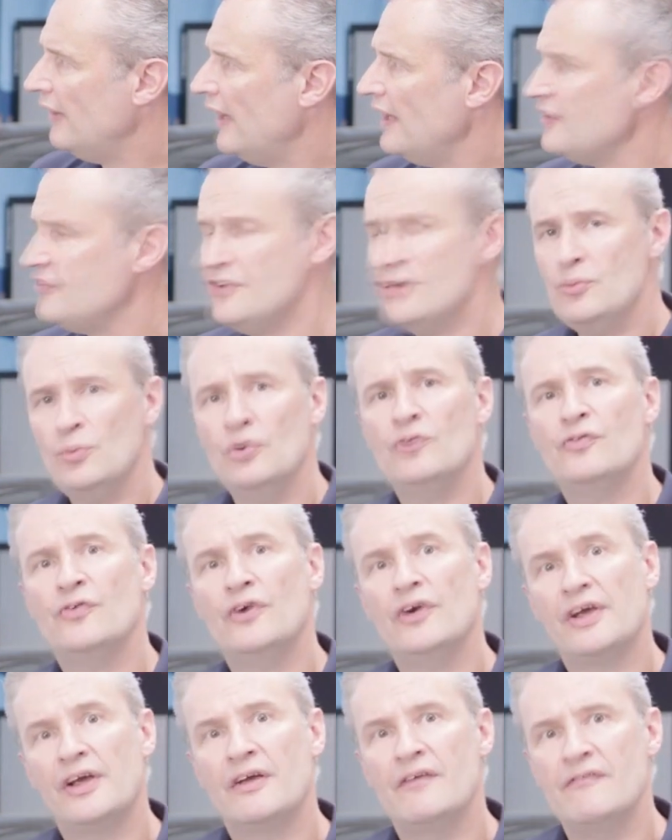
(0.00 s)
Jak przy
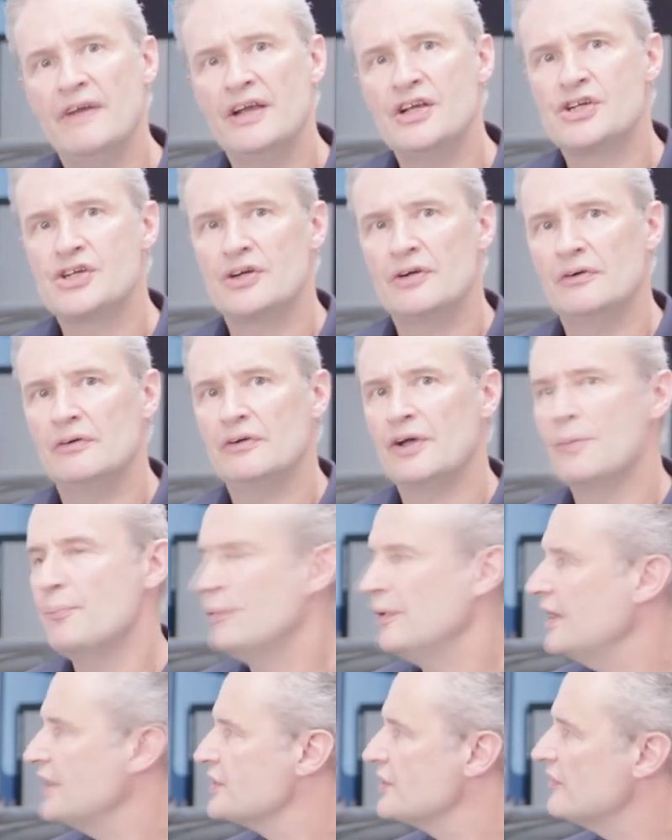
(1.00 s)
tradycyjnym teście
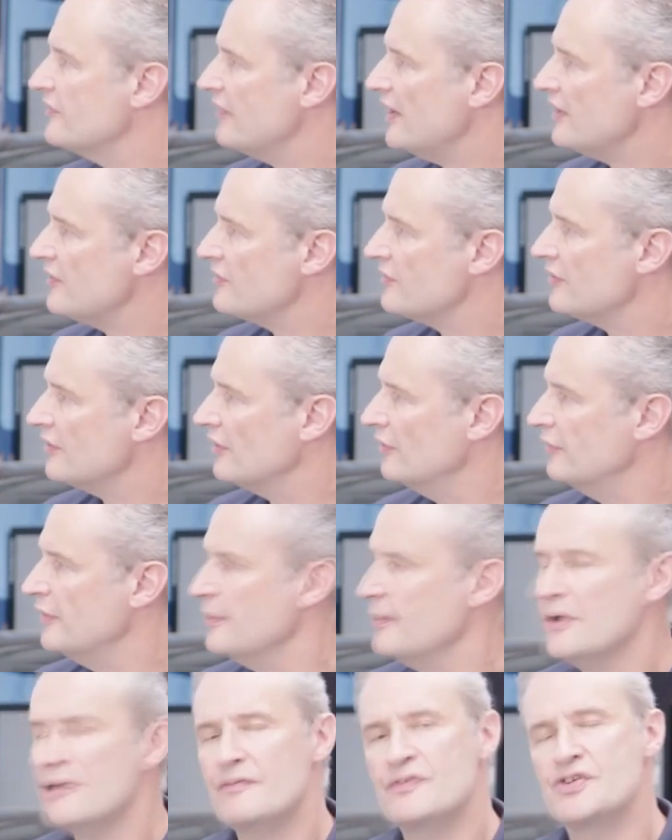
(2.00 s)
kompresji,
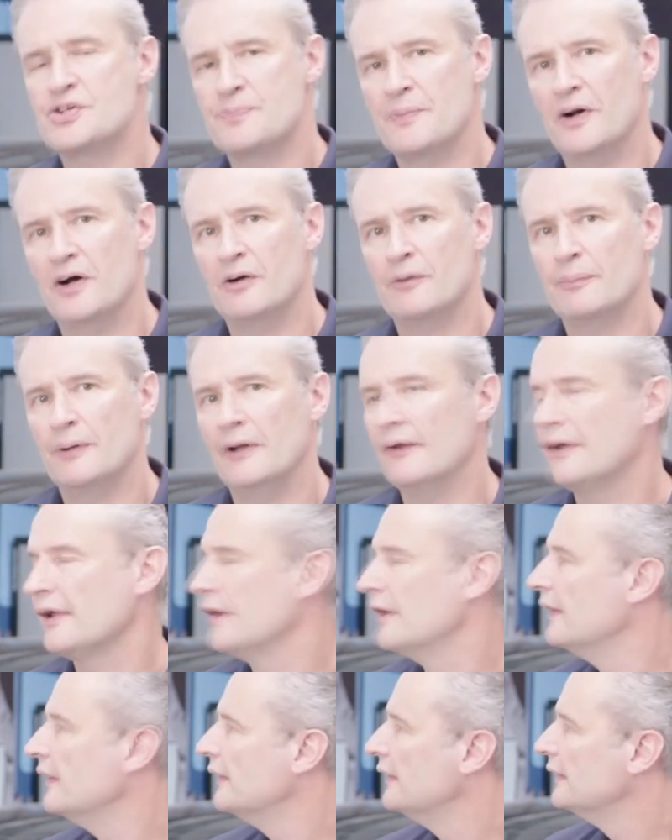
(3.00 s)
usuwamy świecę zapłonową
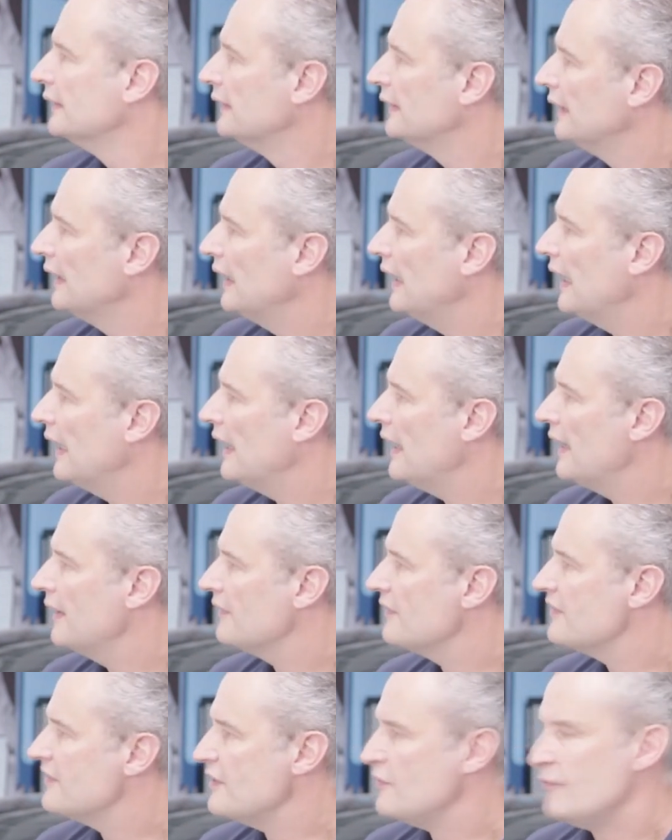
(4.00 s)
i zastępujemy ją
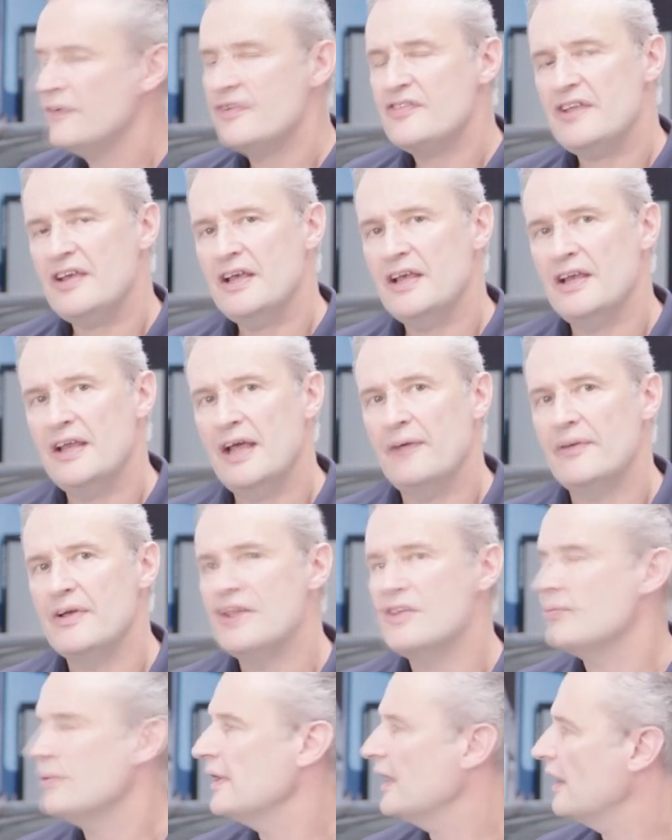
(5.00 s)
odpowiednio dobranym
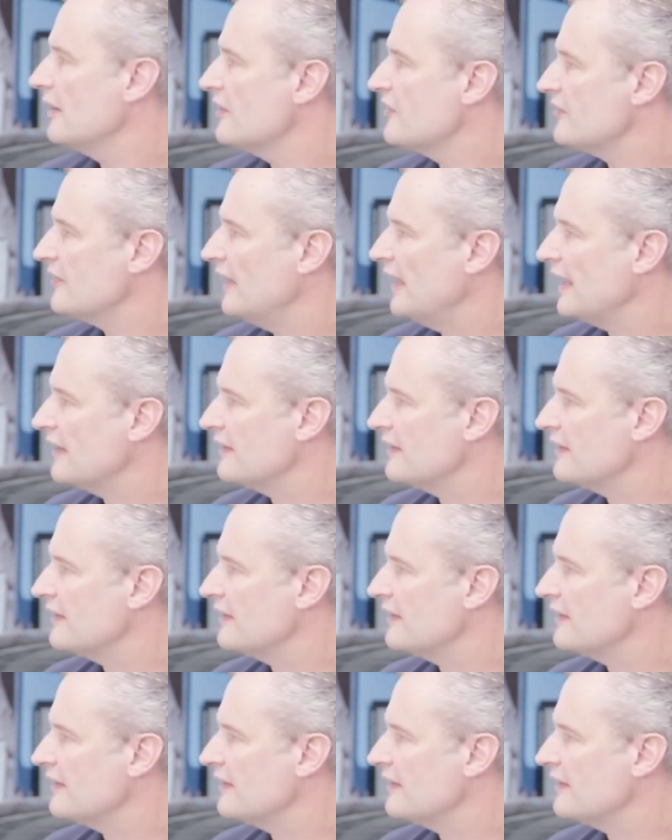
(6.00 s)
adapterem.